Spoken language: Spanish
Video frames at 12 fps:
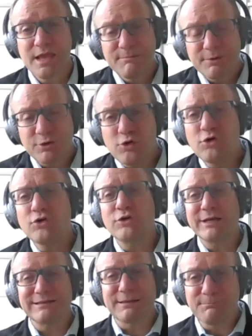Pero ojo
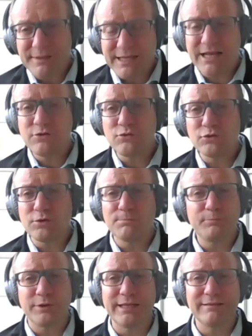que también hay un
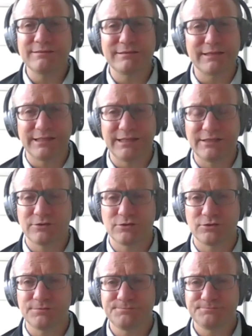componente en
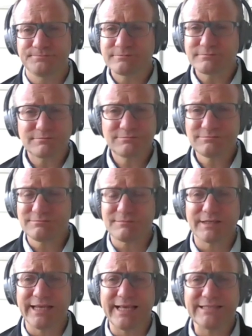esto
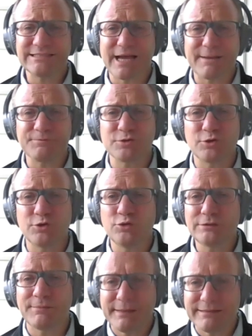que es
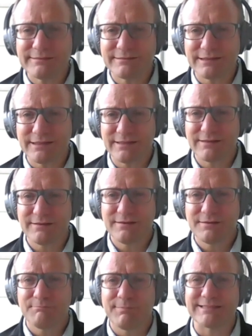absolutamente
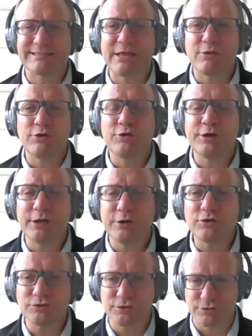basado en los
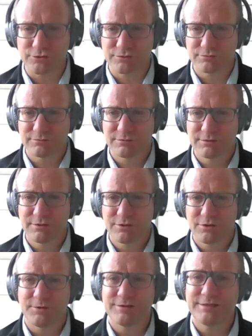negocios.
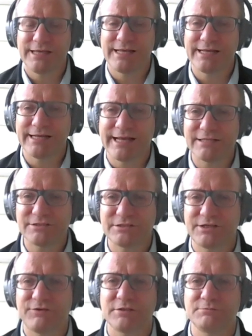Como decía el gran
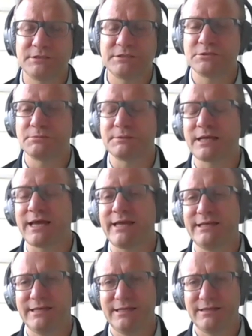Stefan
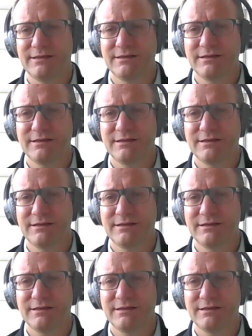Mischutaini,